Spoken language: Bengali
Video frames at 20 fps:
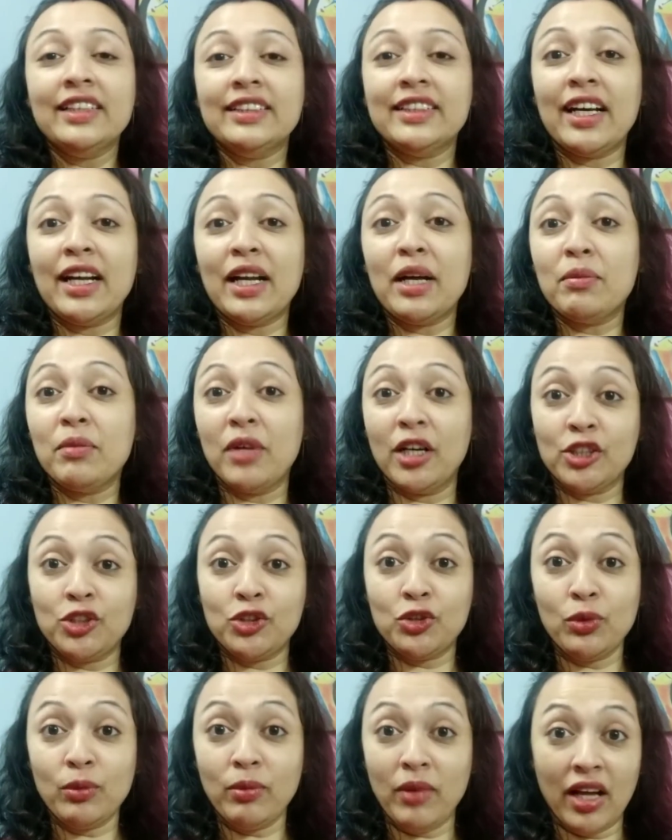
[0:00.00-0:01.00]
যারা
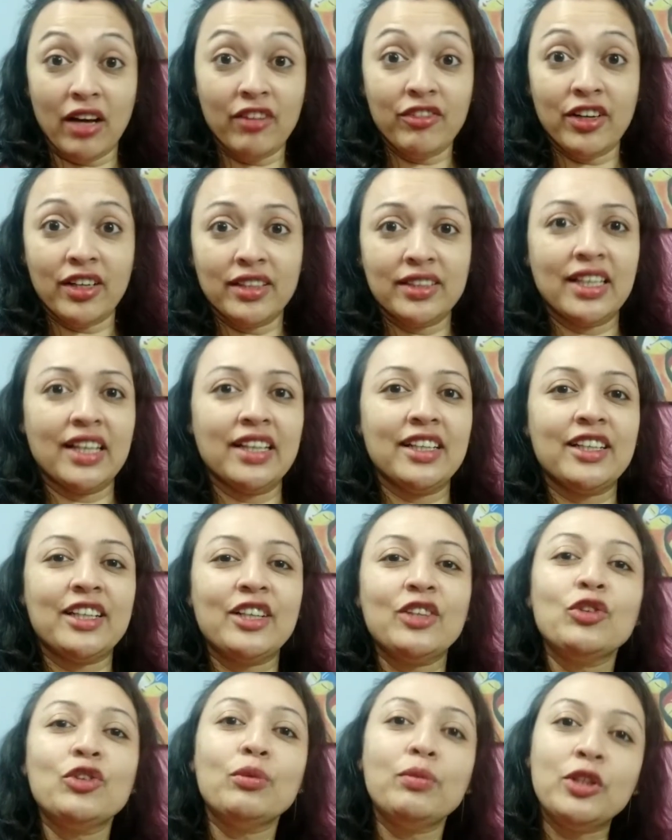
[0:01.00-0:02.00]
মাশরুম লাভার তাদের
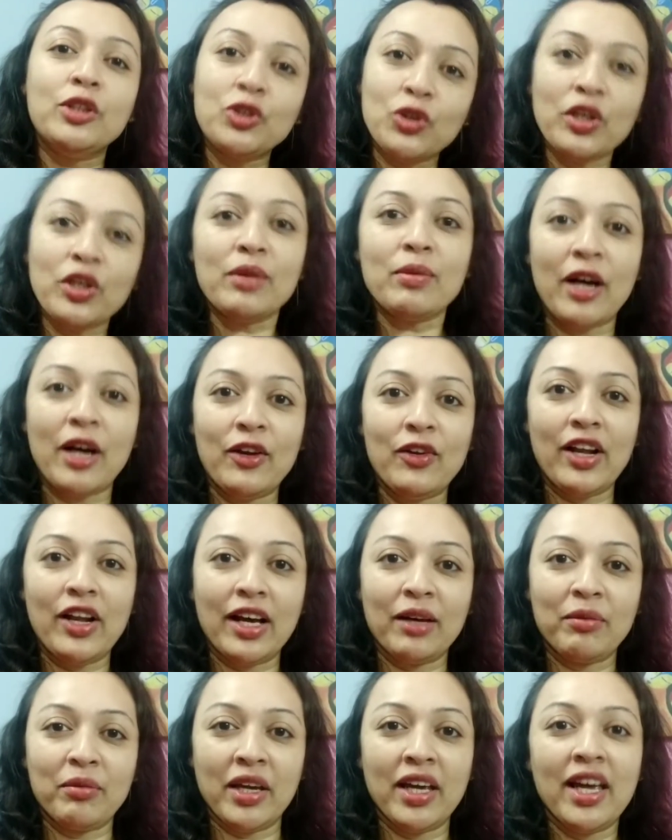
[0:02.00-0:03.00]
কিন্তু ভীষণই ভালো
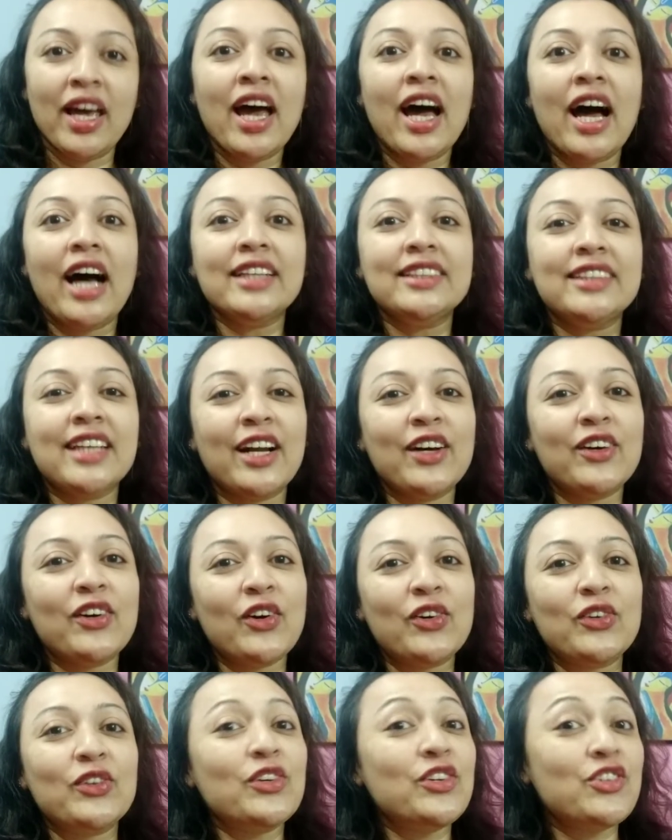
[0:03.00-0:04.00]
লাগবে আর যারা
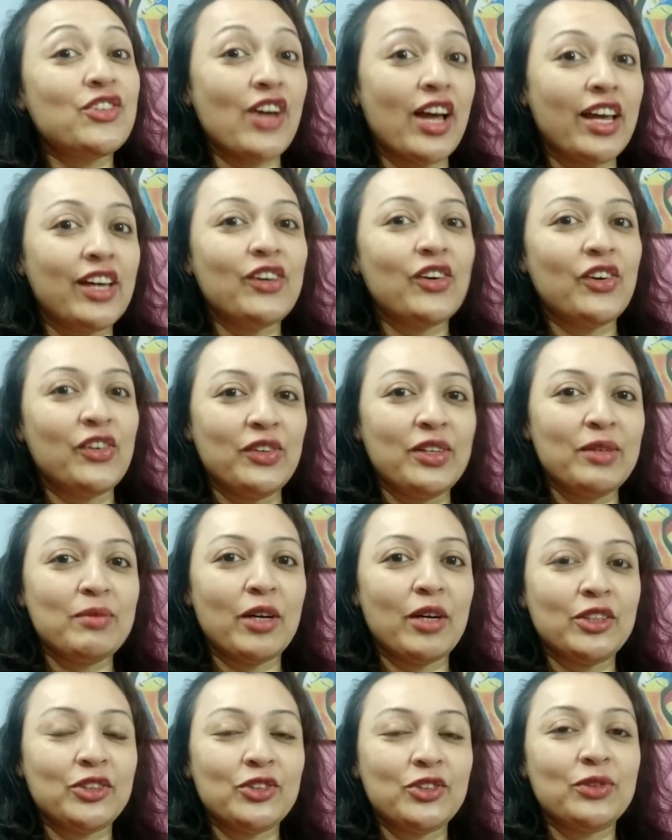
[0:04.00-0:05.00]
কখনো ট্রাই করনি
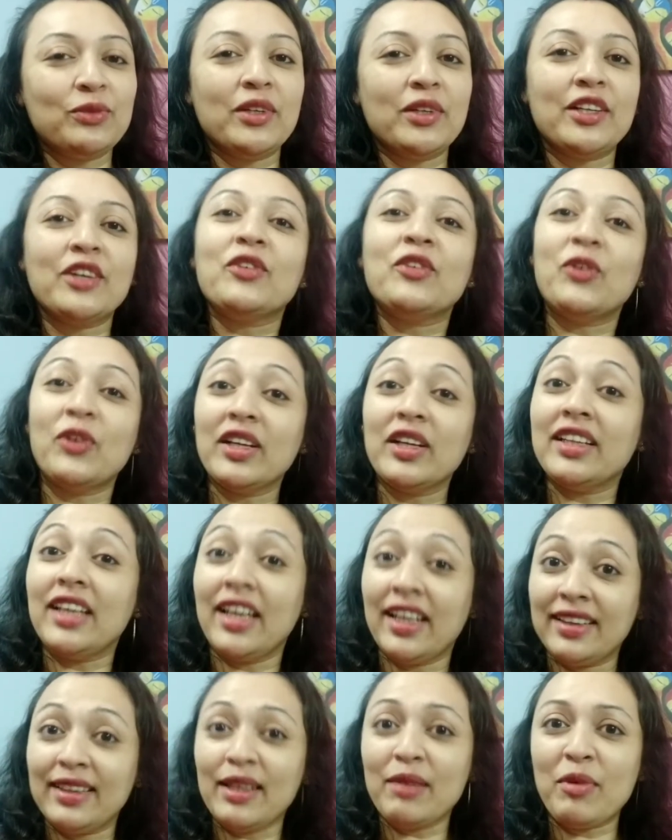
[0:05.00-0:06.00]
মাশরুম এটা করে
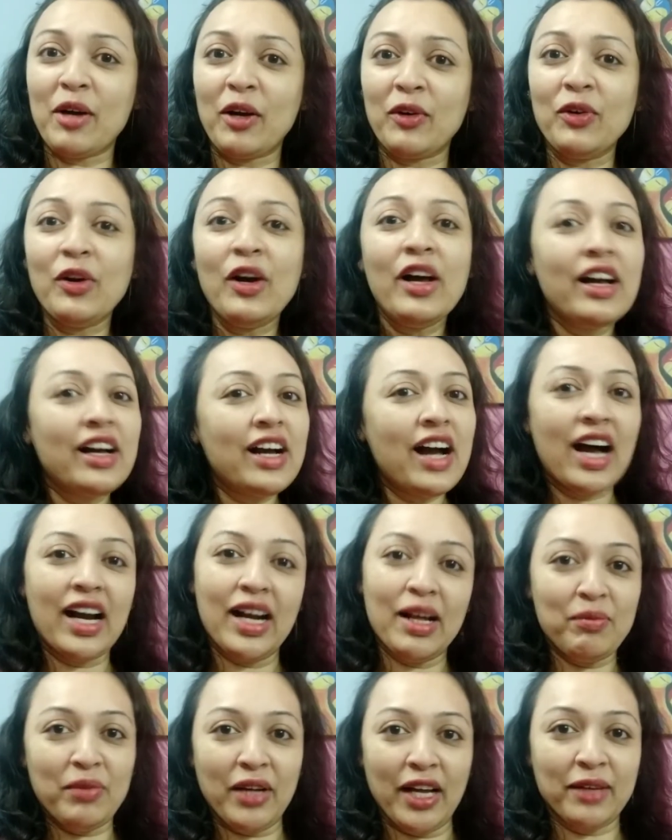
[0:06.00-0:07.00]
দেখতে পারো
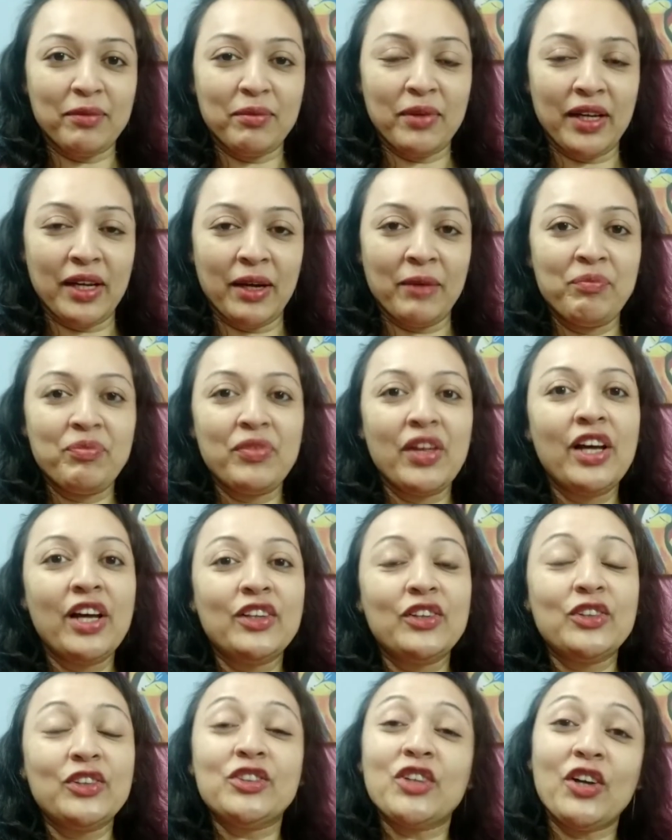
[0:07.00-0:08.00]
খারাপ লাগবে না
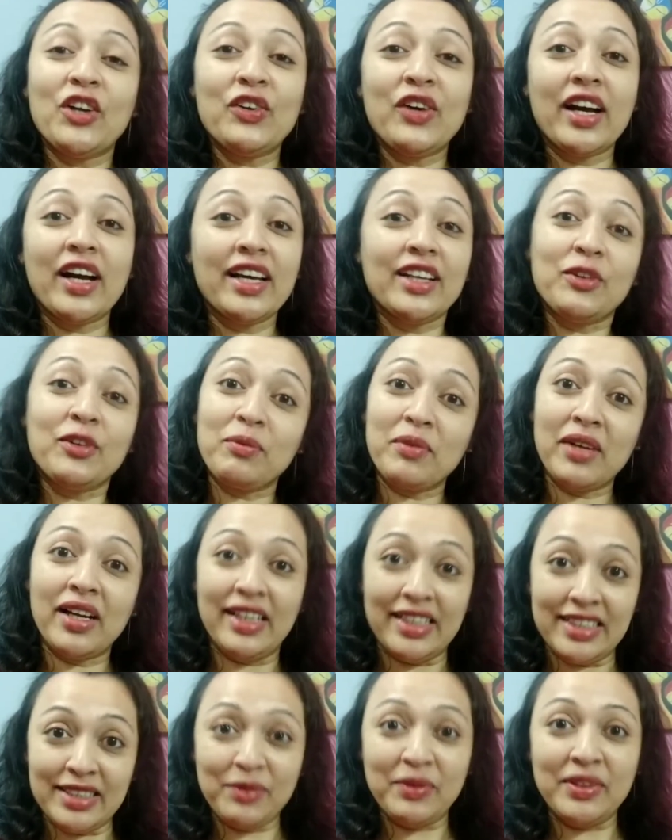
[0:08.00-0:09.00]
তো চলো আগে তোমরা
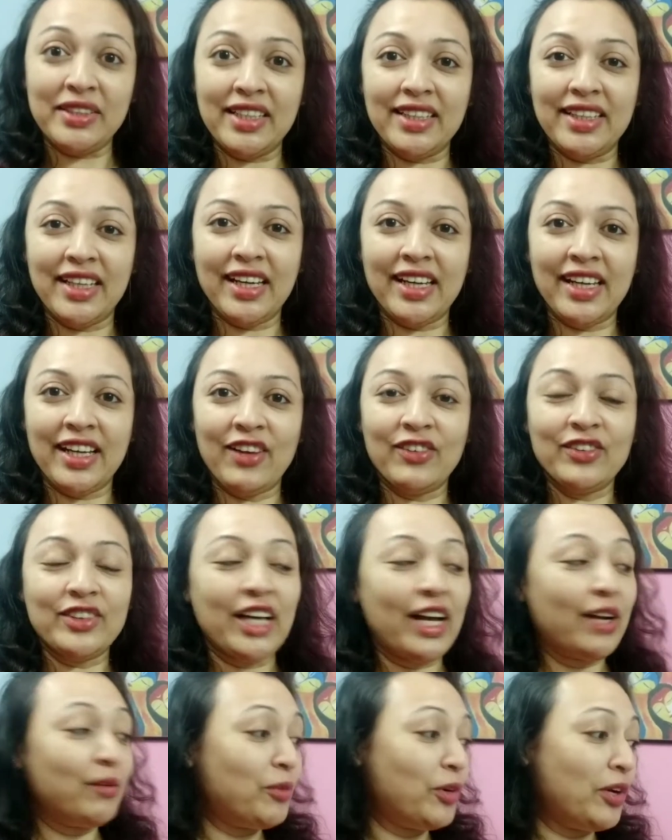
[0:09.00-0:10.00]
রেসিপিটা দেখে নাও
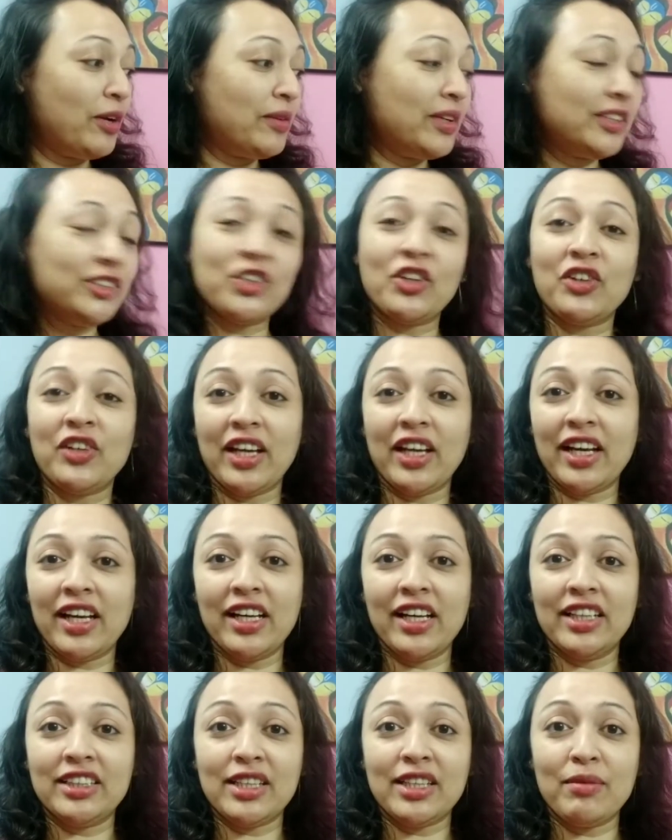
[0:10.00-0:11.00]
তারপর আবার যখন
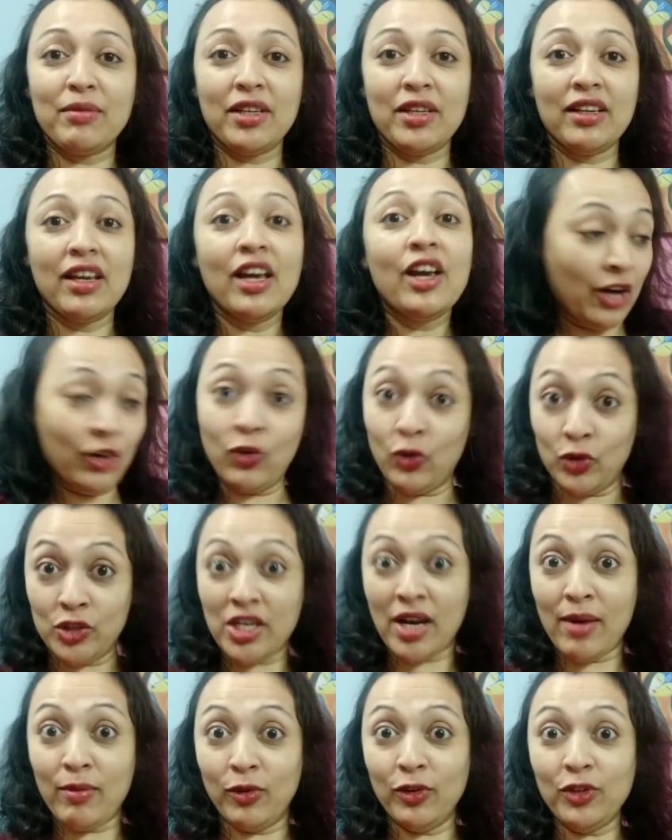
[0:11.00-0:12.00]
এখানে এসে আমি
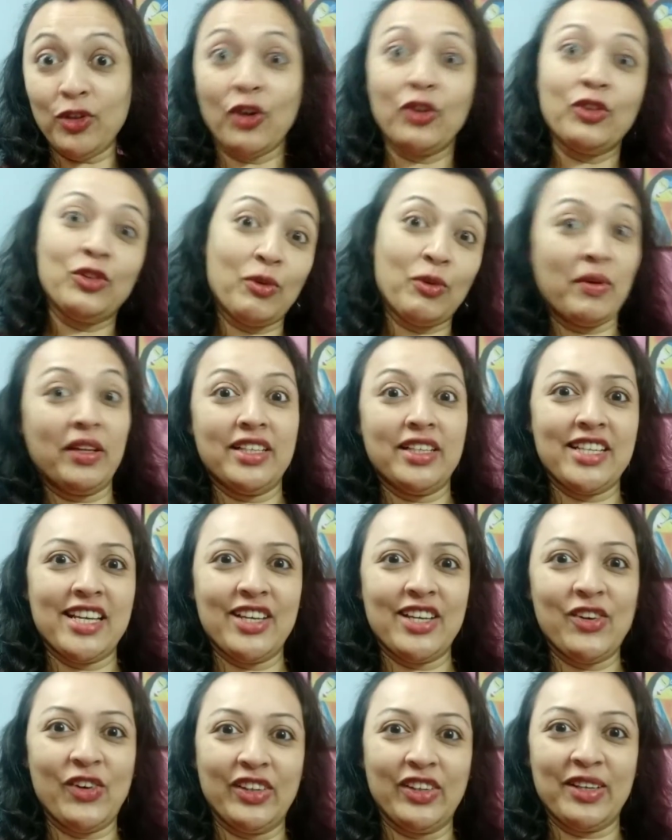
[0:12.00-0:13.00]
গোছাবো তখন তোমাদের
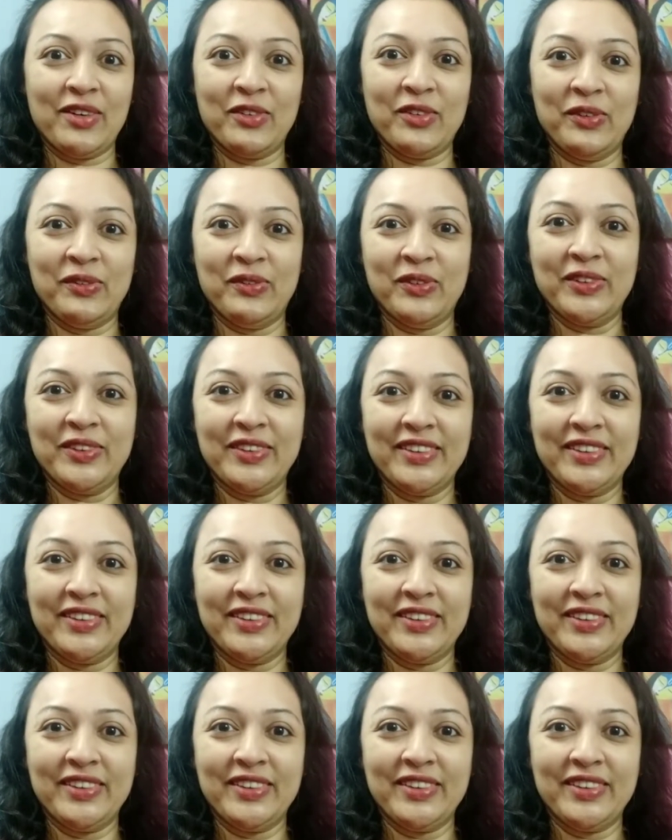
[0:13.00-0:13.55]
সাথে কথা বলবো